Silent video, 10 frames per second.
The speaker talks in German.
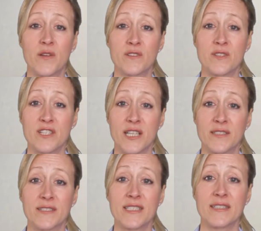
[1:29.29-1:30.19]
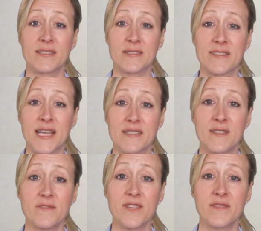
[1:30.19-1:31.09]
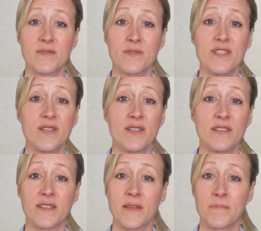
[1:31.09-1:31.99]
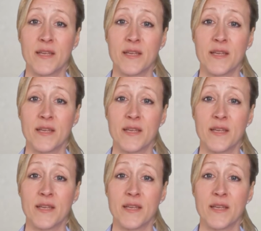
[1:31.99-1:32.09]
ausgestattet sind, neigt zu Fehlfunktionen,